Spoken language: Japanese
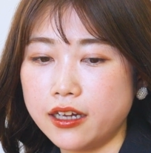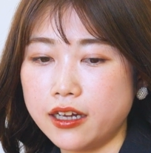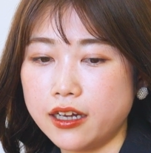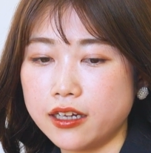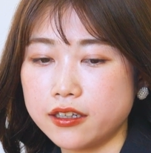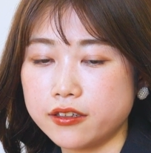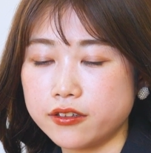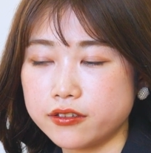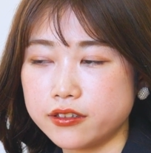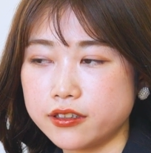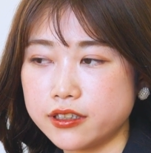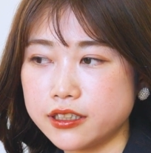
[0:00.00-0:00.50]
あ
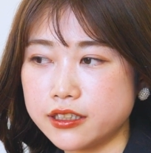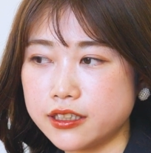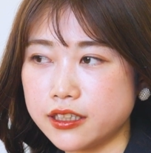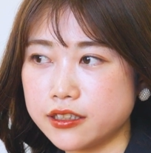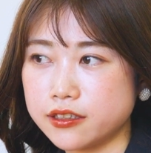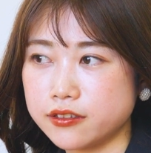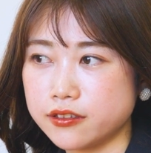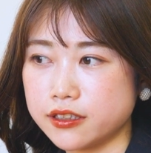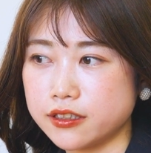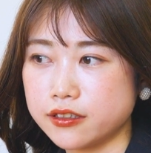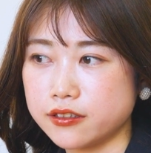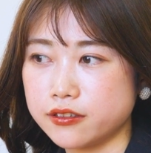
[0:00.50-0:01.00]
の私た
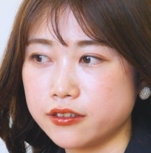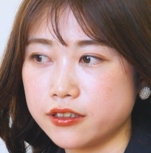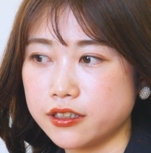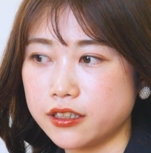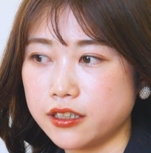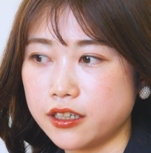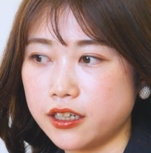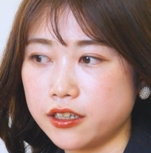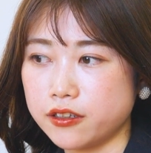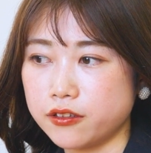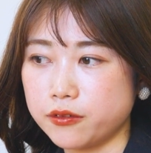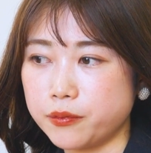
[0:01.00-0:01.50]
ちはすごい
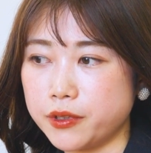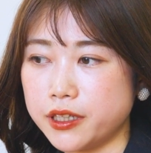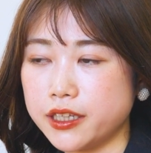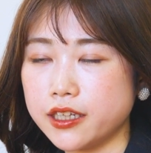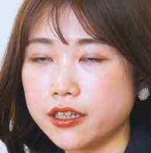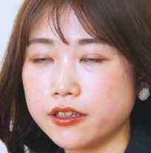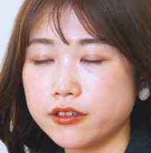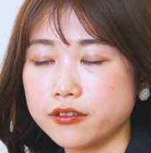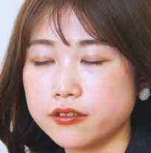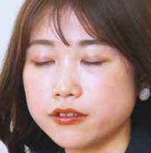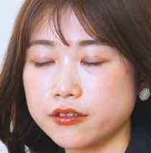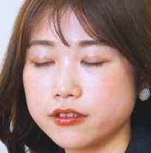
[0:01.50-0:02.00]
あのみん
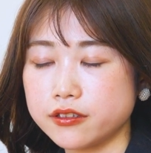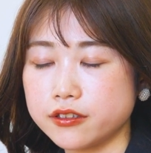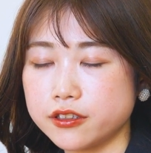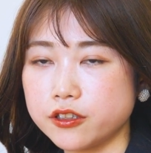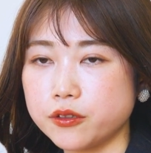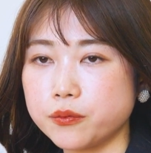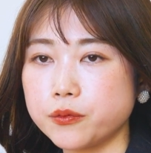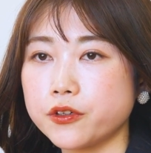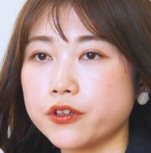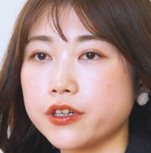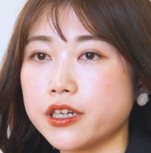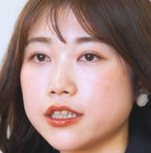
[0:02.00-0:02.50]
なの
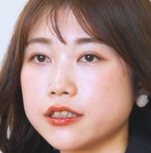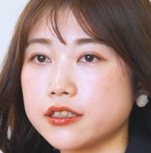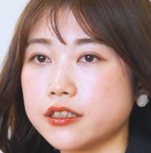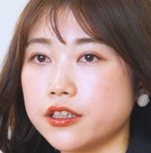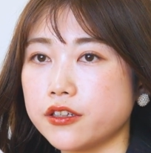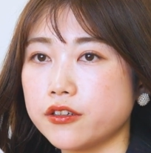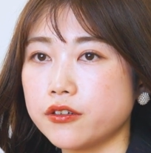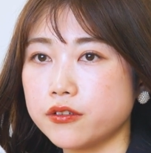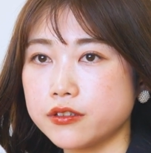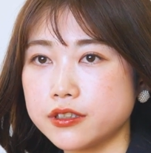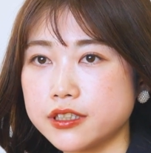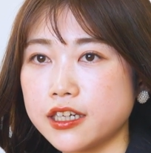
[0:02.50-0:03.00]
強みを生かして
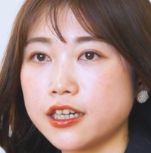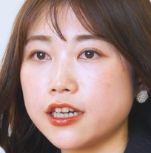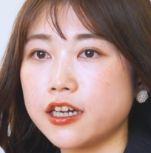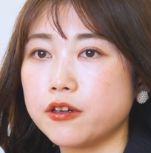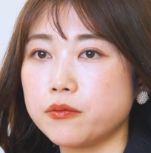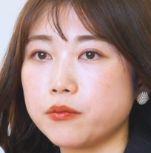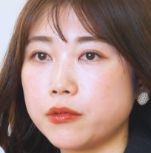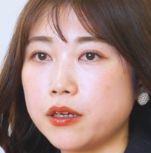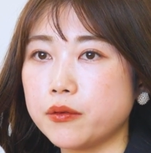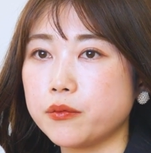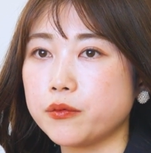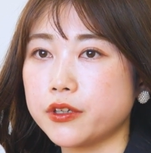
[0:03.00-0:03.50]
日本は世界
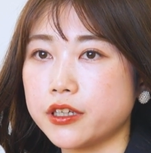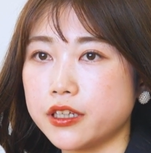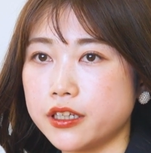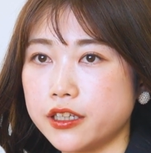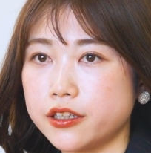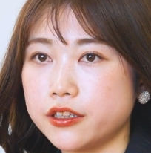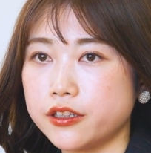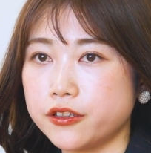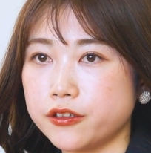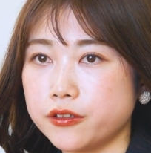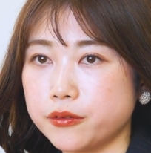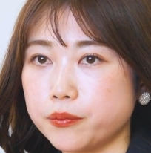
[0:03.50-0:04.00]
を前向き
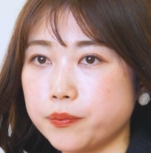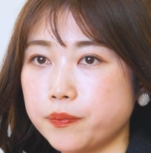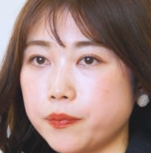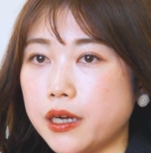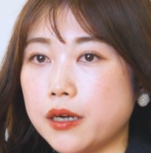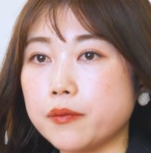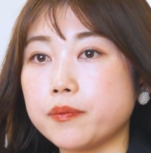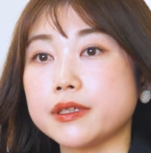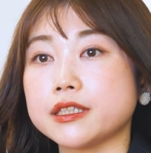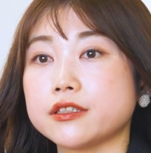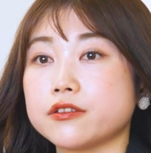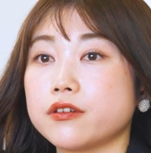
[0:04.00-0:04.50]
にっていう
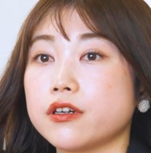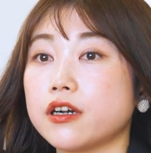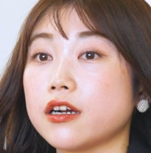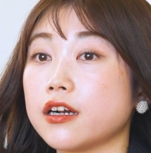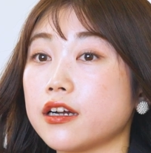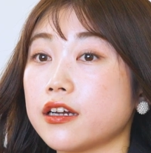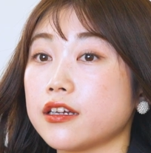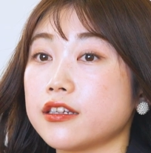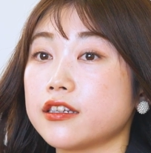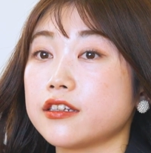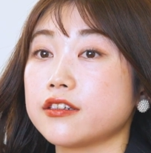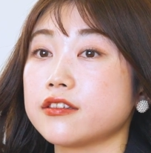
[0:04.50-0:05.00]
パーパスを掲
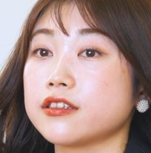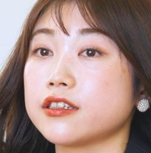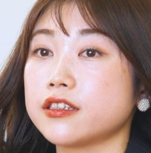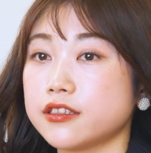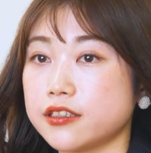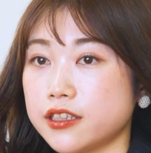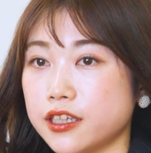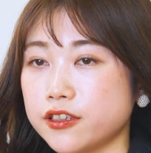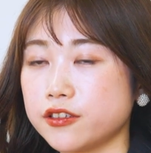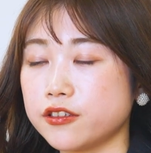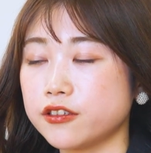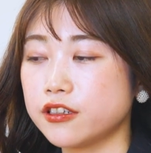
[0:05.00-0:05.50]
げてるんで
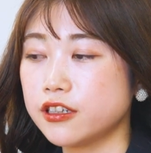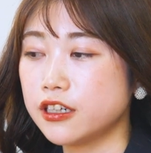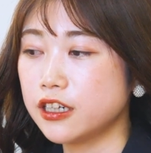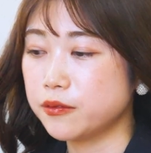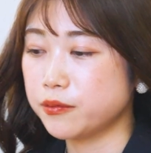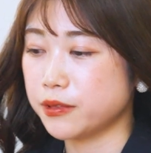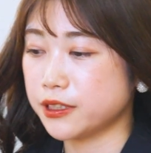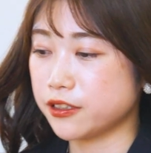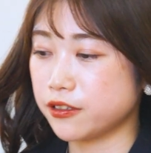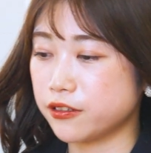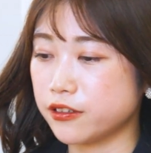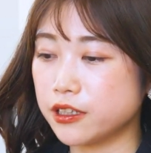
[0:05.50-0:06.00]
すけど、
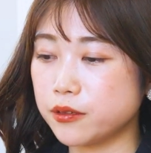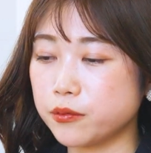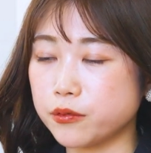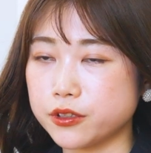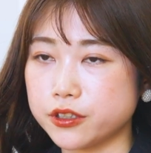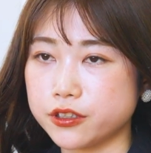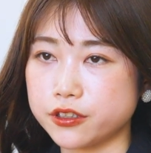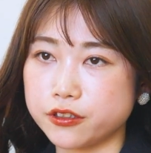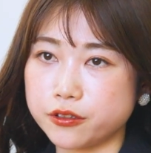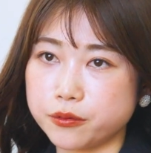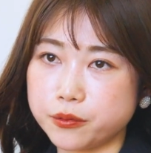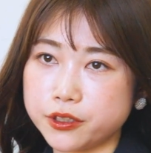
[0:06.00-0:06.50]
まあ、そこにも
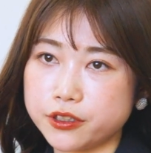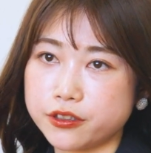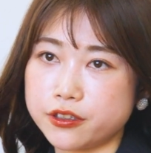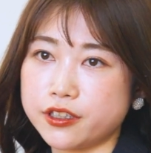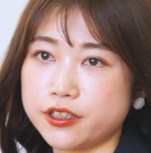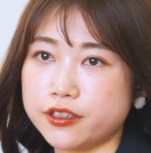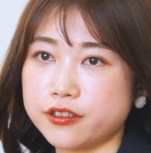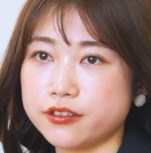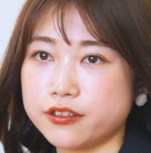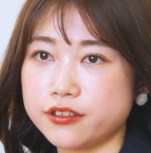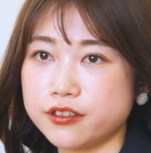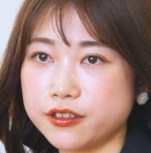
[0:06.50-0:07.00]
強みって
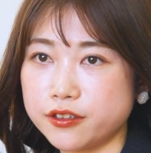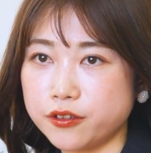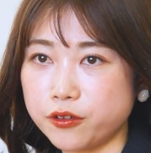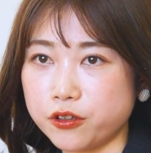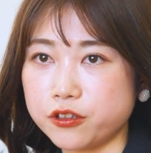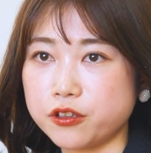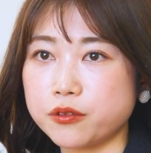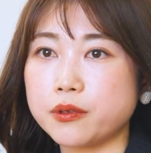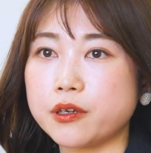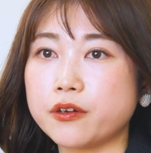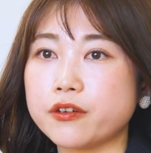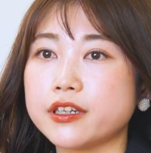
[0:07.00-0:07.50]
いう
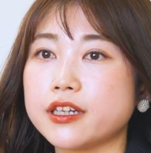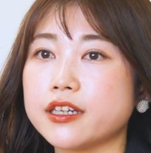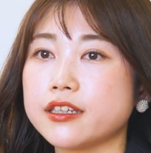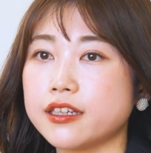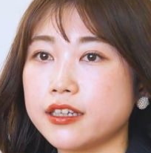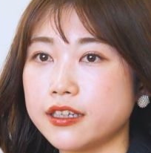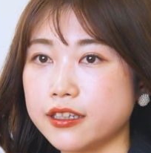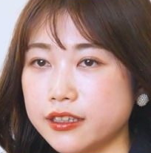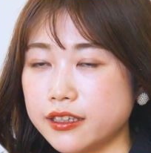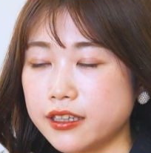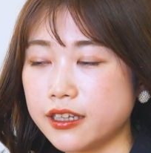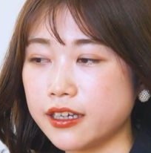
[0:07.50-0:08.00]
言葉を入れ
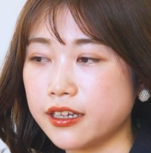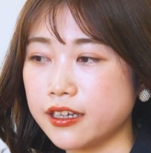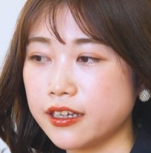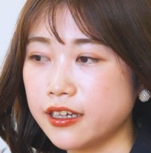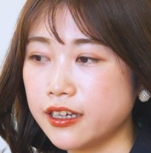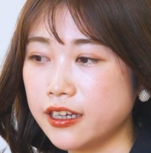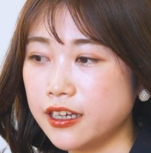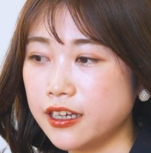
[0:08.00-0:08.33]
ていて、